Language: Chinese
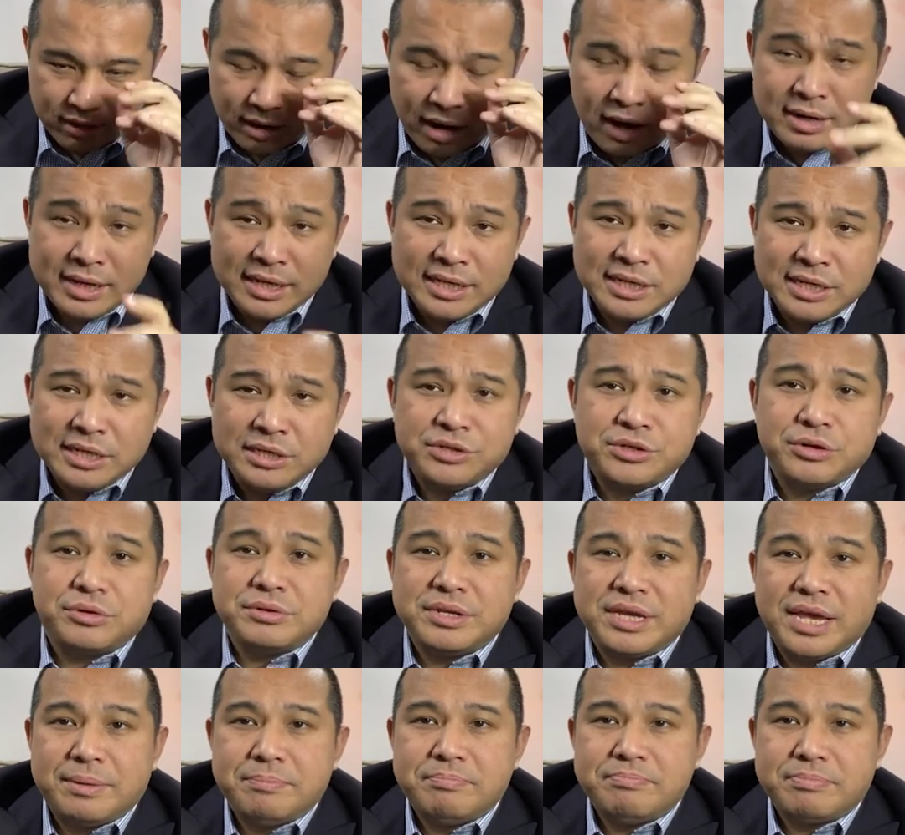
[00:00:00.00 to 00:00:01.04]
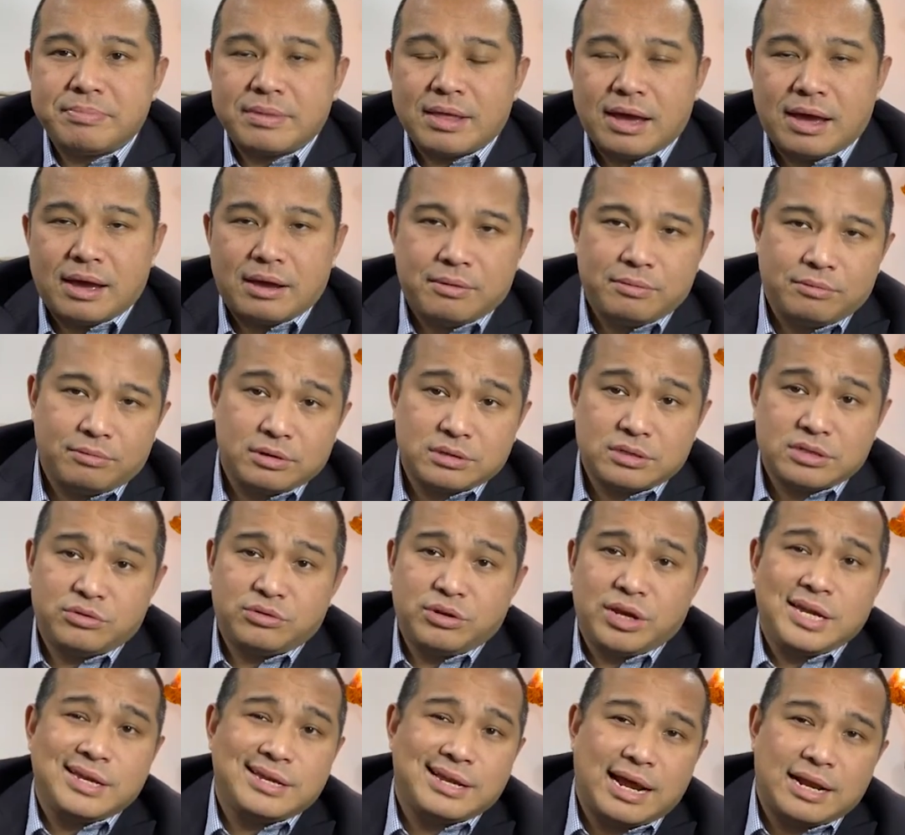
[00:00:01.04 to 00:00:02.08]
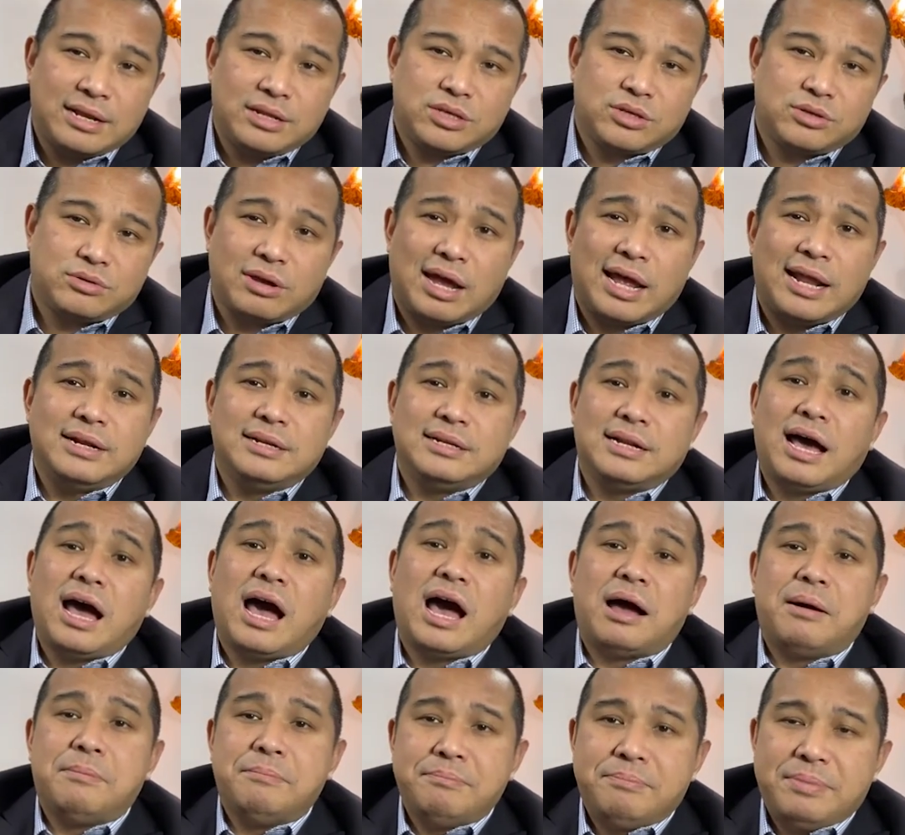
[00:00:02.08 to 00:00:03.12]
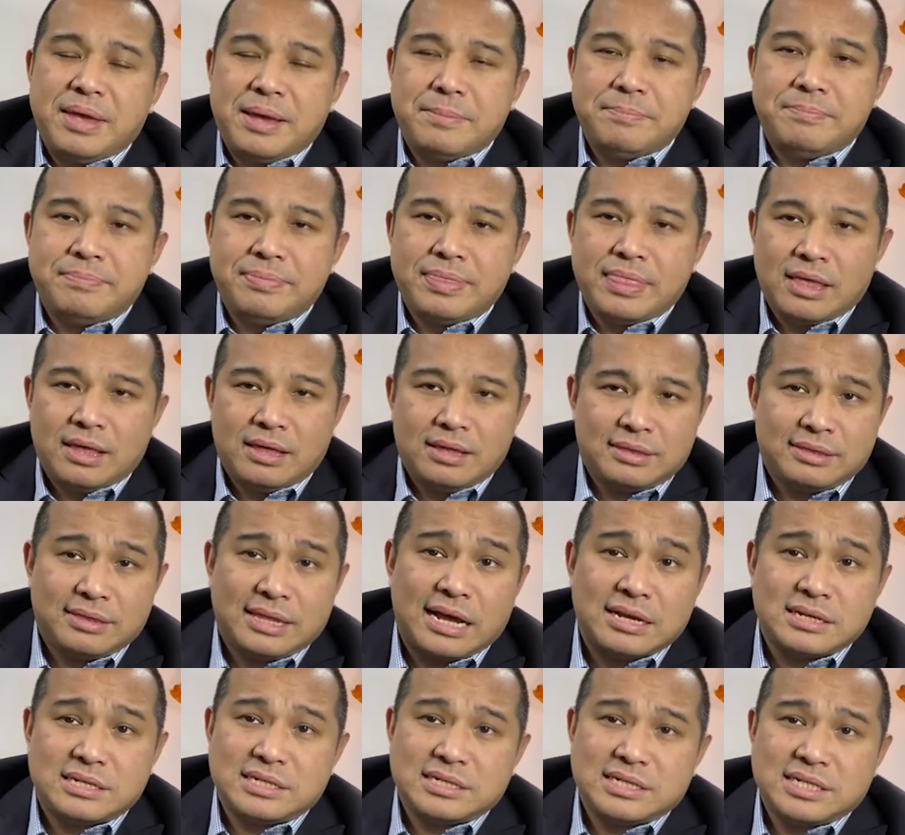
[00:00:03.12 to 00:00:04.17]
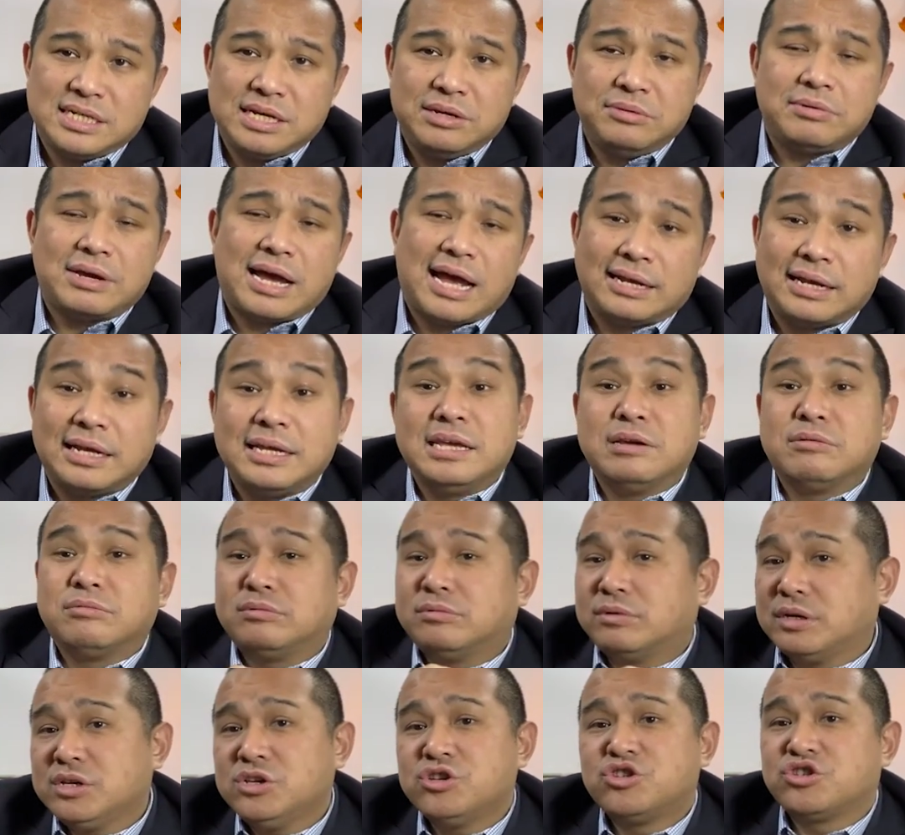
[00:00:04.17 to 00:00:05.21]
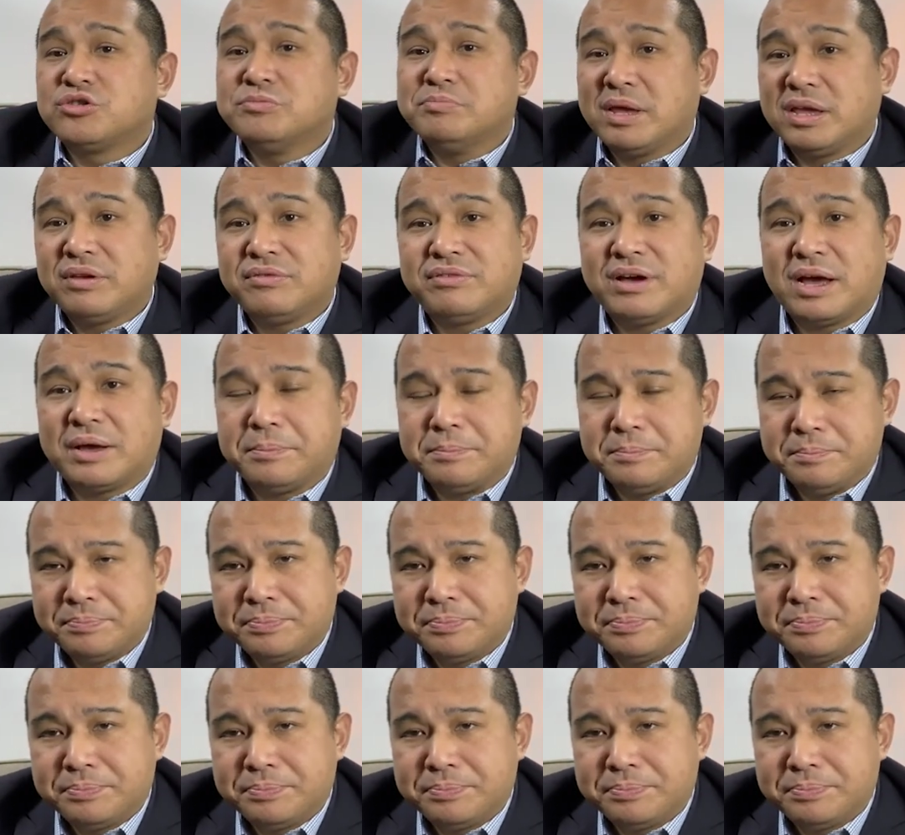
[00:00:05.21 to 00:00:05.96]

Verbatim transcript: 二零零九年啊，我虽然转了行编。但是信用卡的业务我一直没放